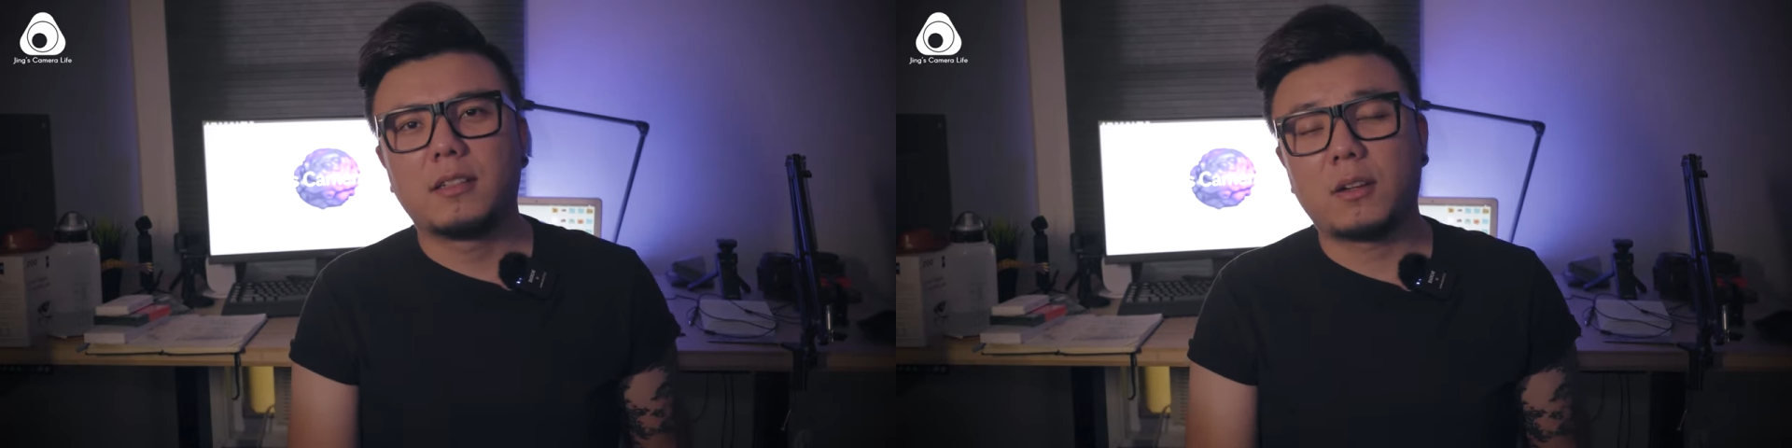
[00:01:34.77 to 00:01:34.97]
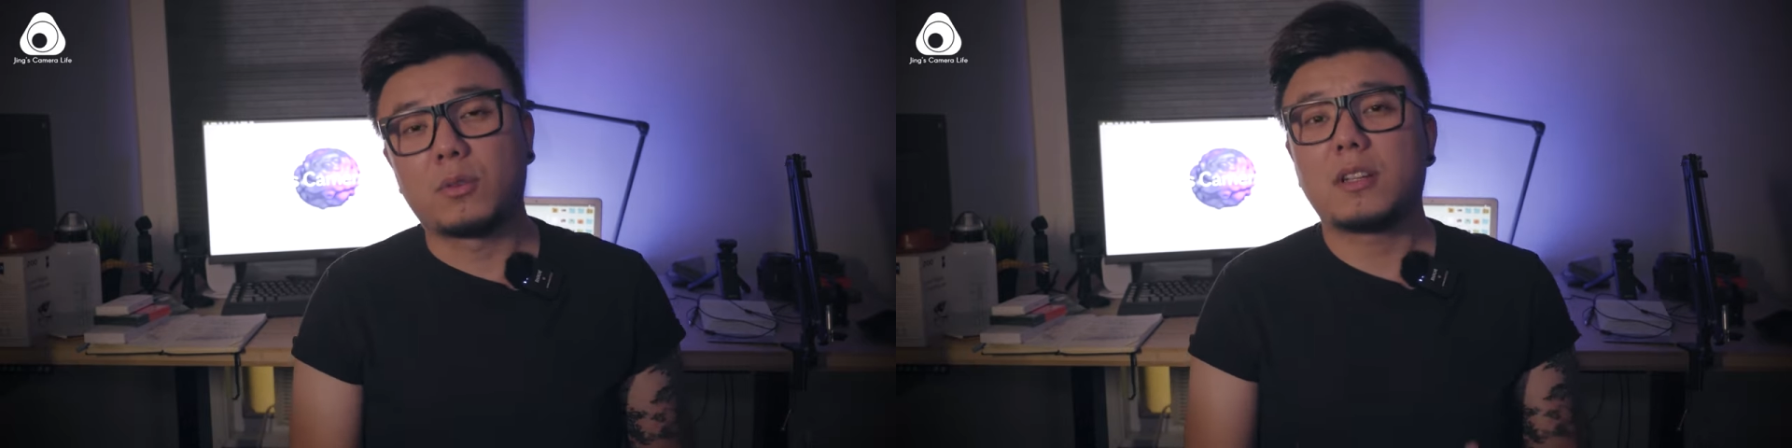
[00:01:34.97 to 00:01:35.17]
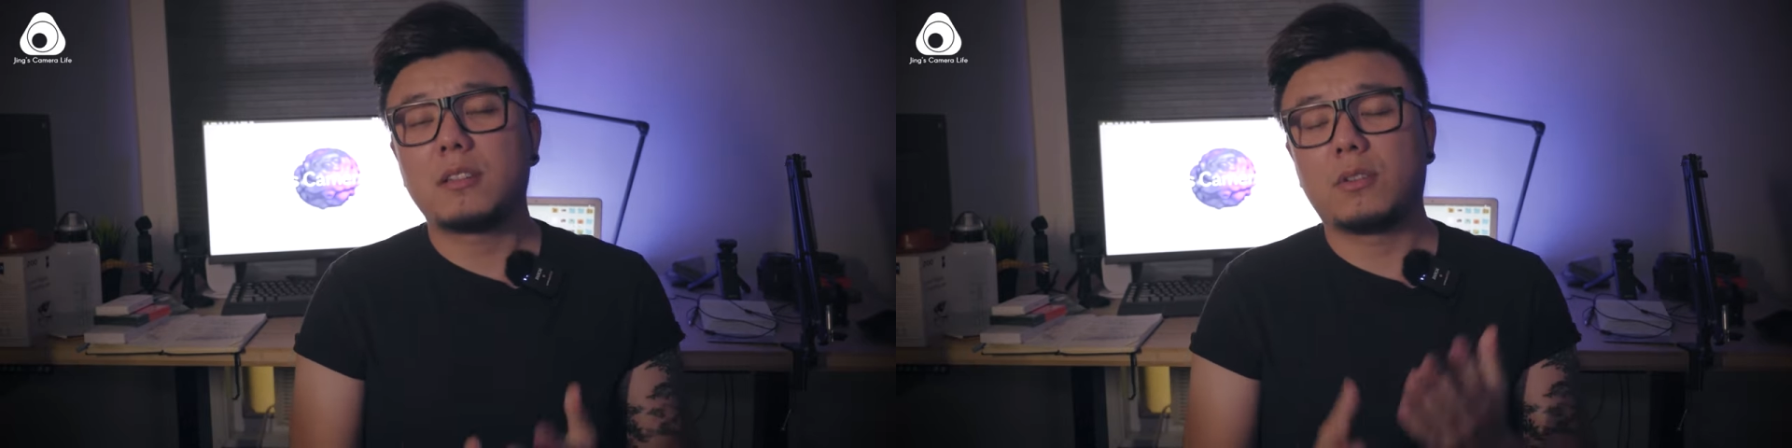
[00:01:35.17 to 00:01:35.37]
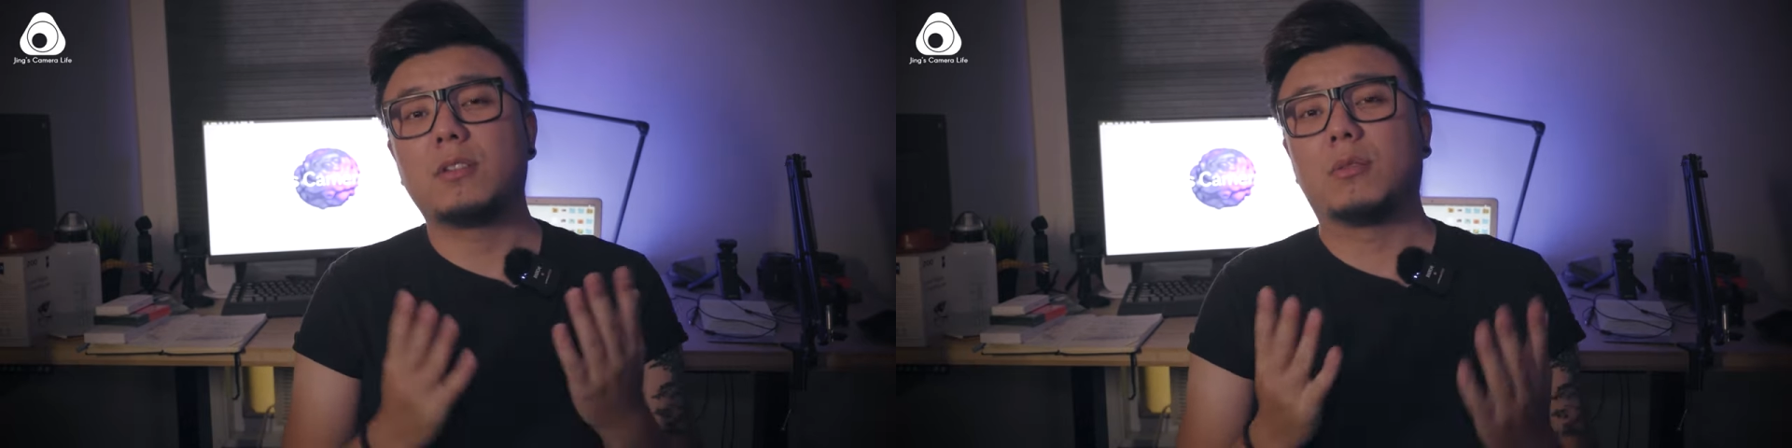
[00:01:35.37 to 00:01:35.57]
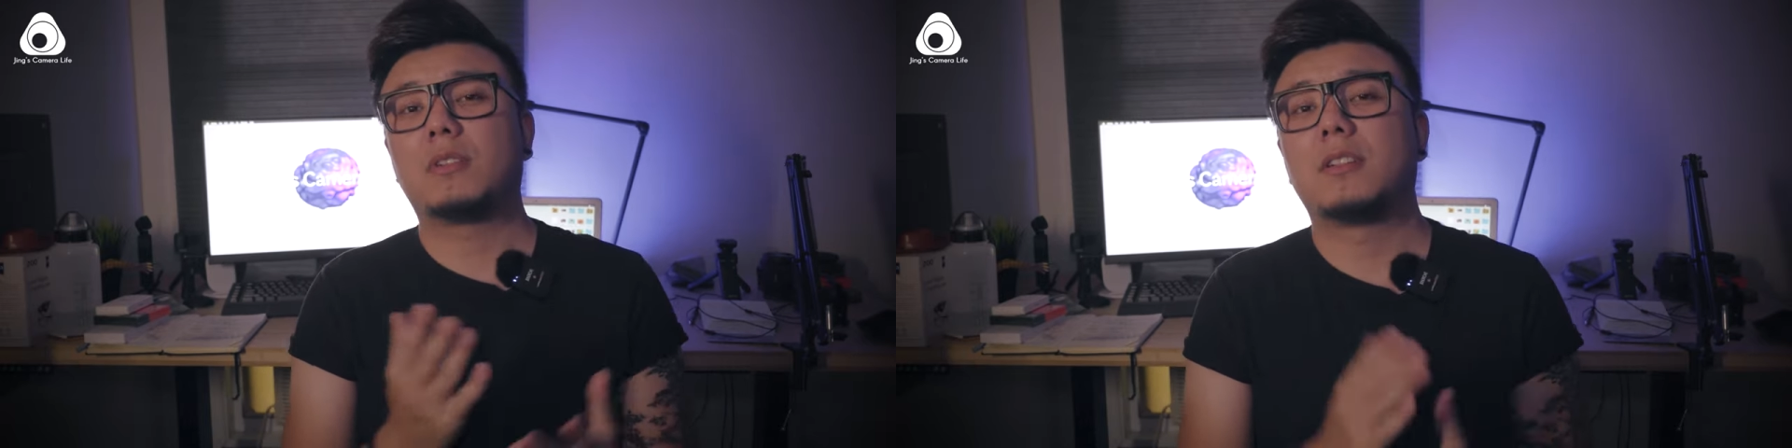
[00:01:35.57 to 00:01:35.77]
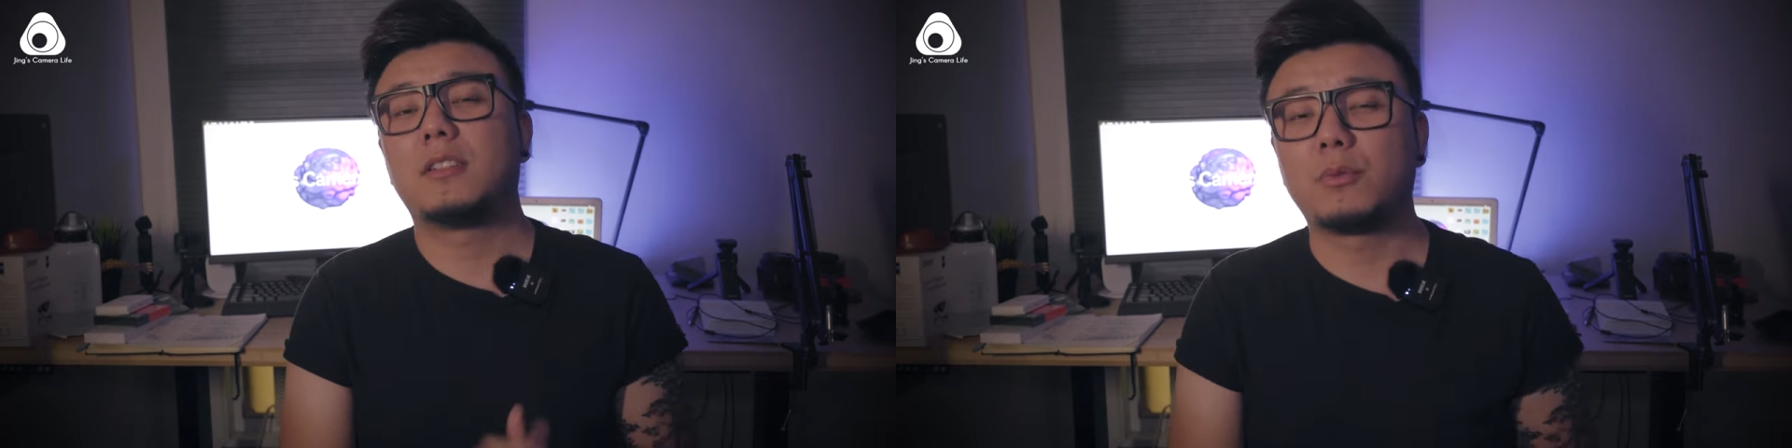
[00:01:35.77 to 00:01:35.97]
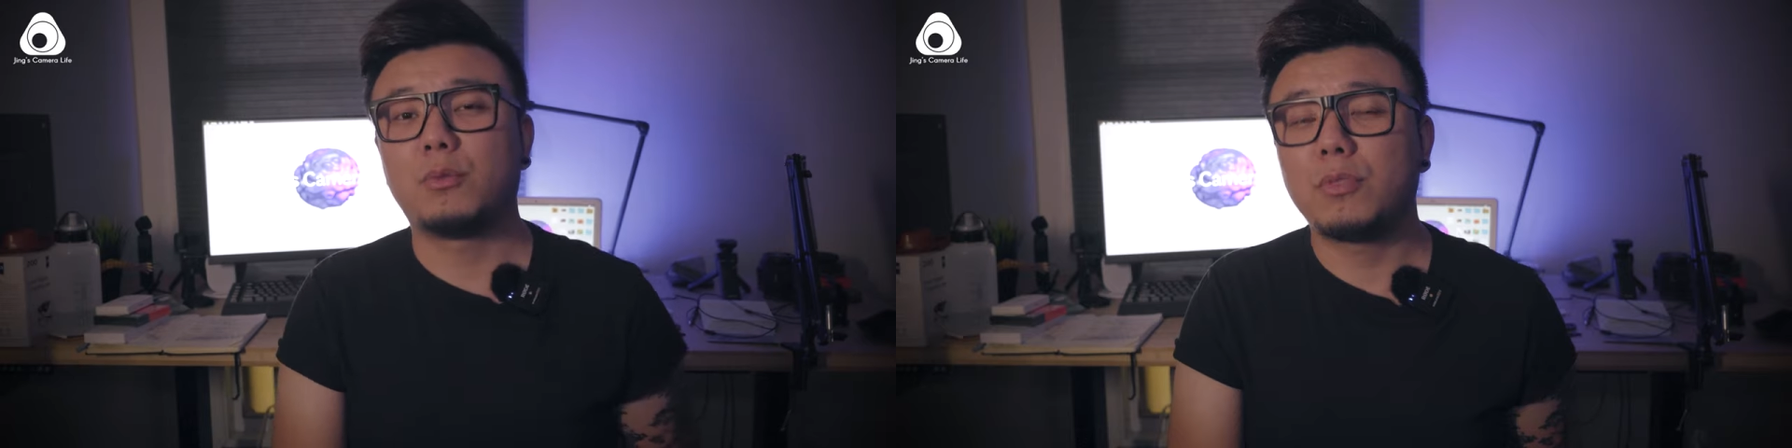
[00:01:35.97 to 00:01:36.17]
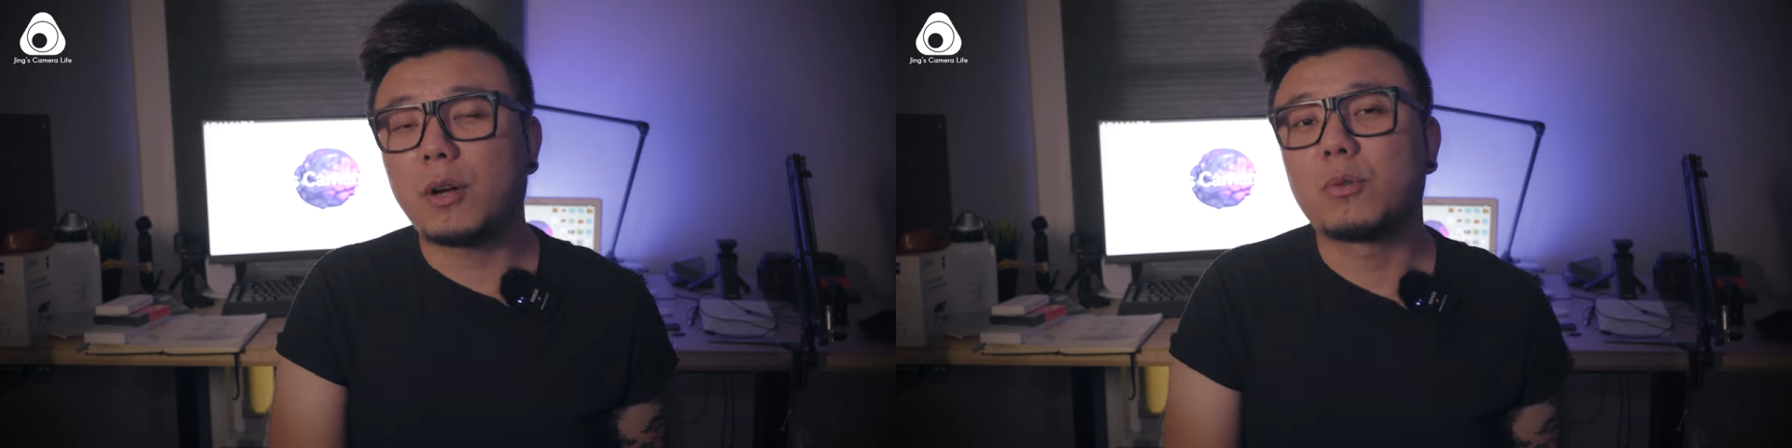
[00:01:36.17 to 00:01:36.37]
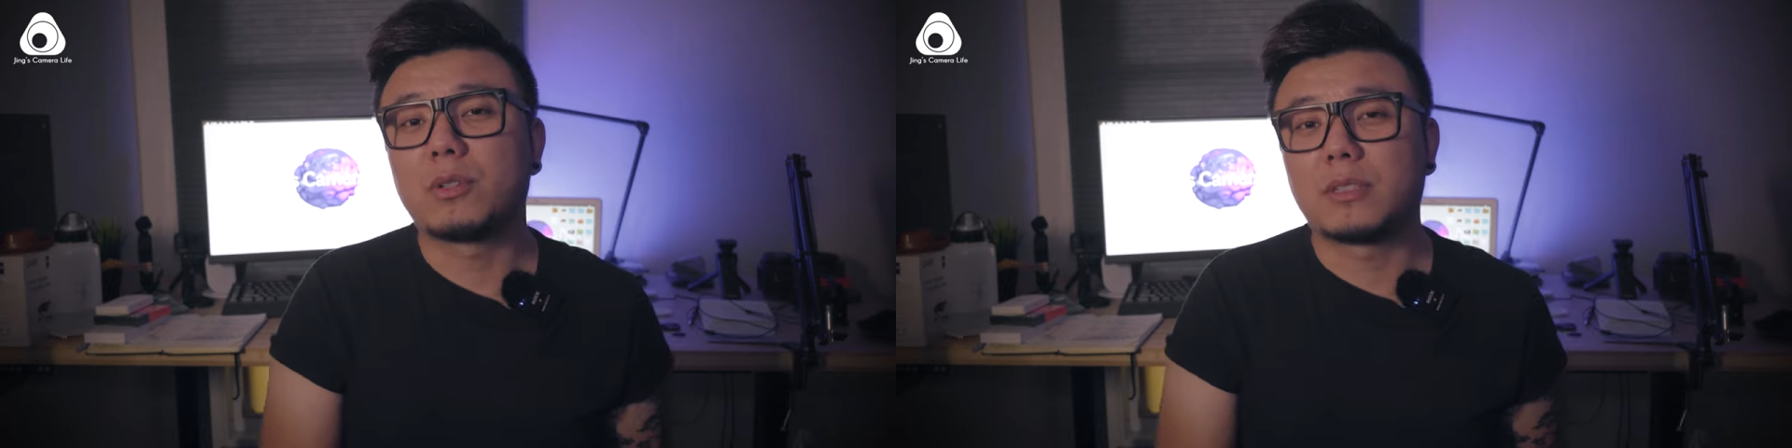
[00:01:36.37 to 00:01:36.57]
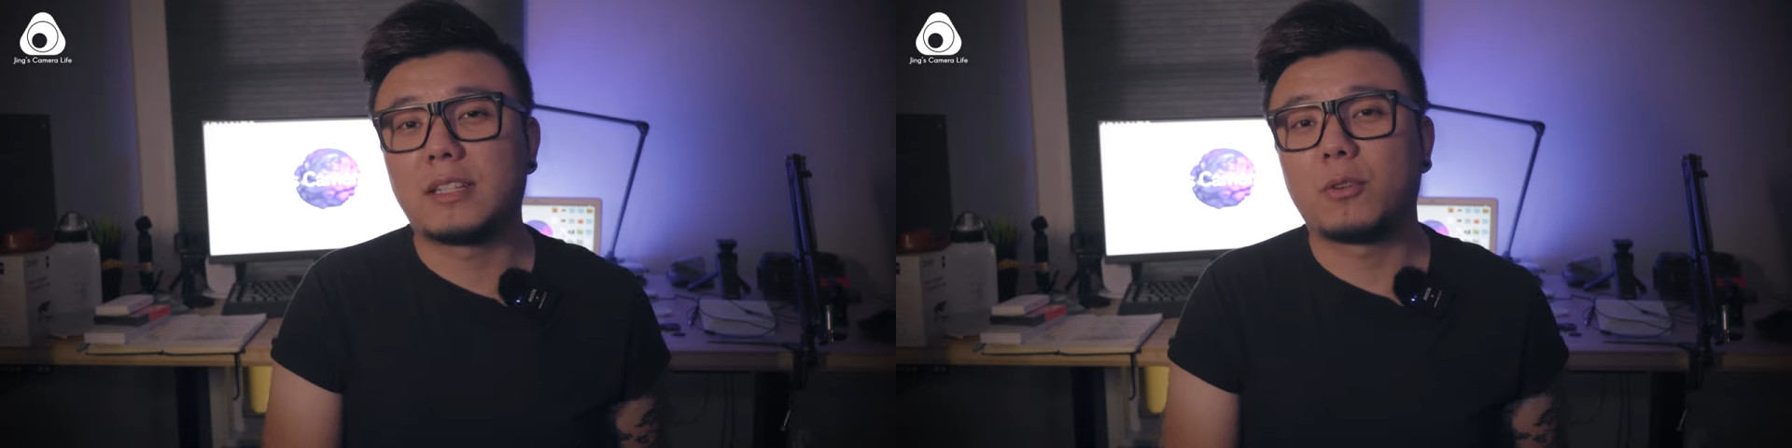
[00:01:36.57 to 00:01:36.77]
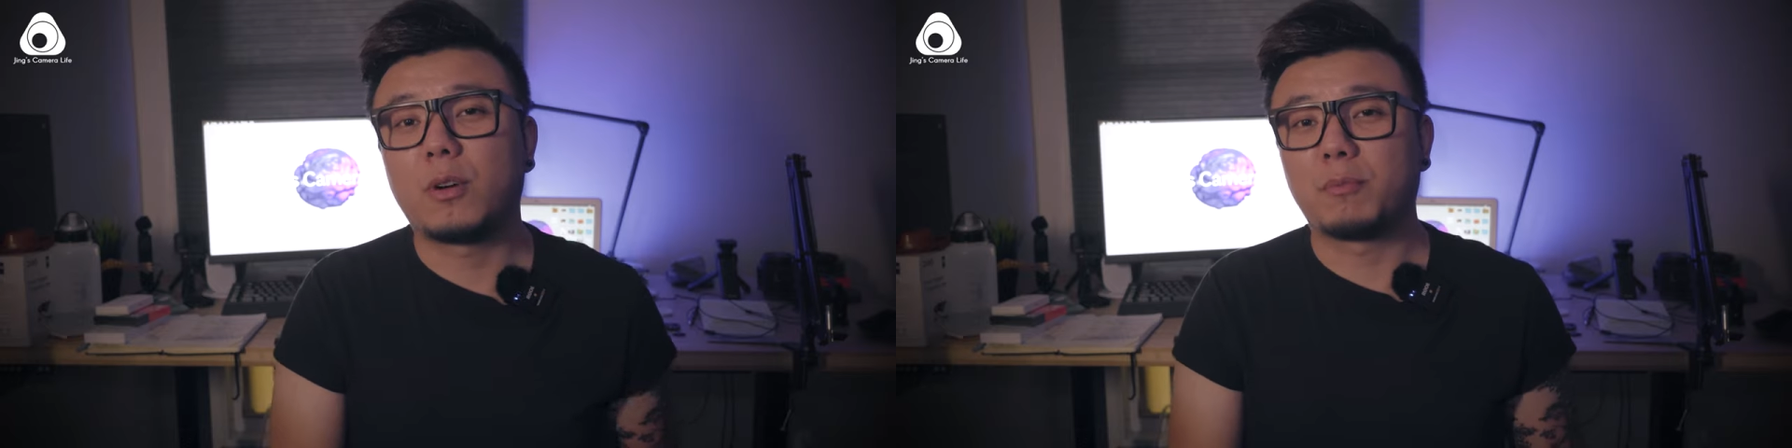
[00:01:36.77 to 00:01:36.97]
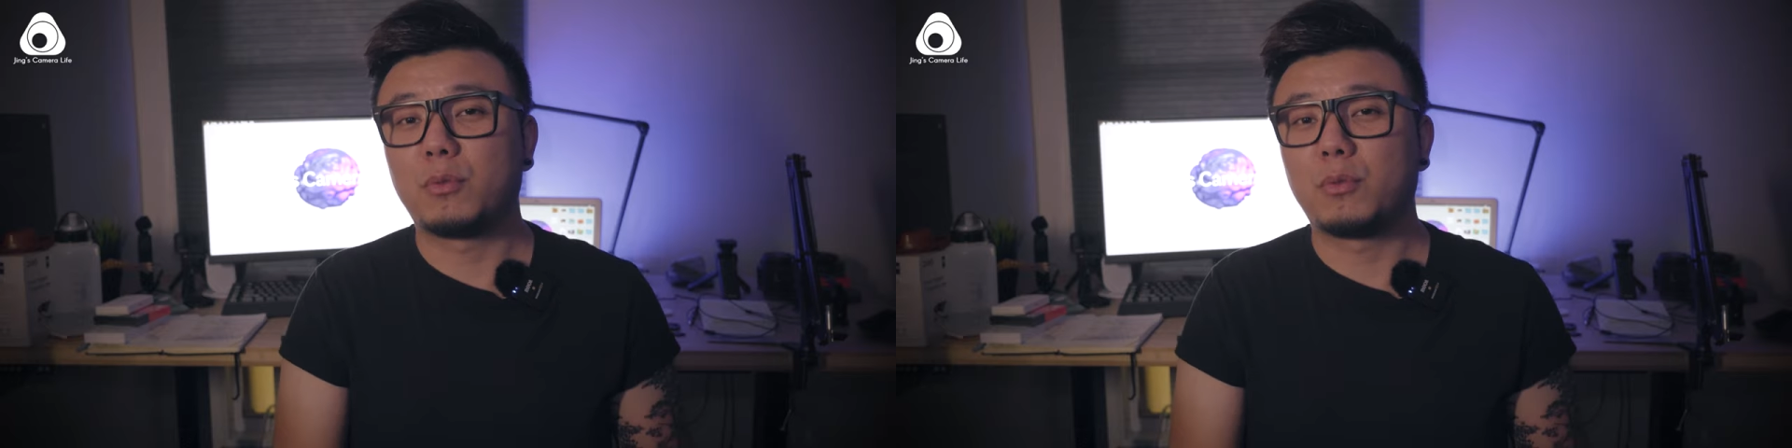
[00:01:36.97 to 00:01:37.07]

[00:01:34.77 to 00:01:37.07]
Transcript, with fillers: 那我相信有很多人就遇到过这种情况，